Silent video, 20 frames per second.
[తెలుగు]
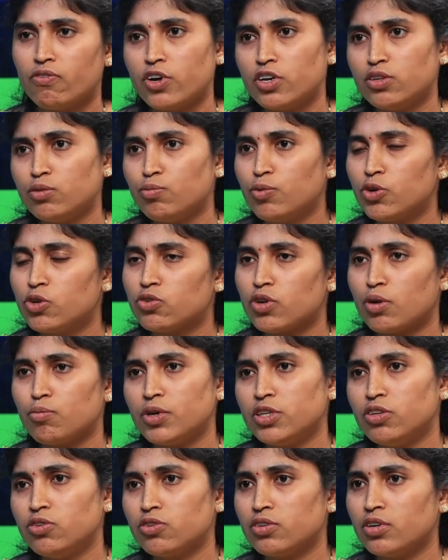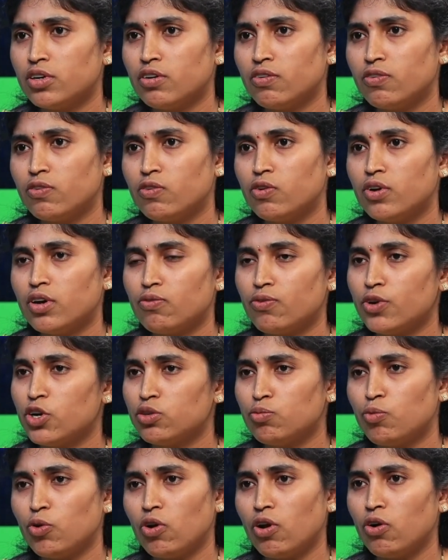ఫేస్బుక్ సంబంధించినవి కూడా
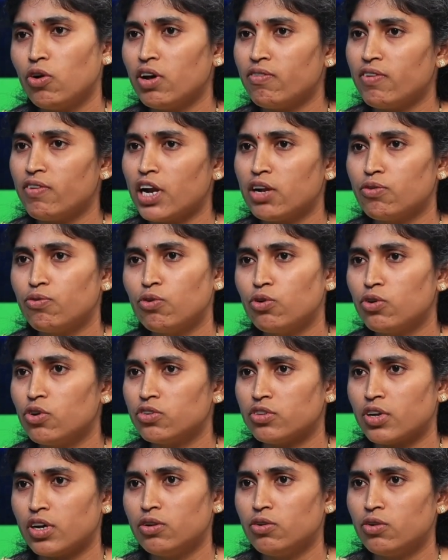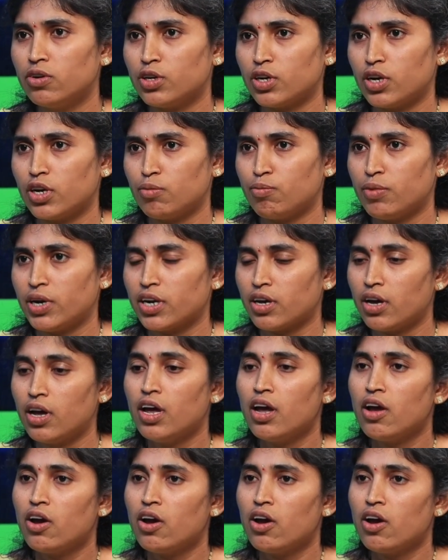ఫేస్బుక్ లో కూడా వాళ్ళ ఫొటోస్ అన్ని ఉంటాయి అనమాట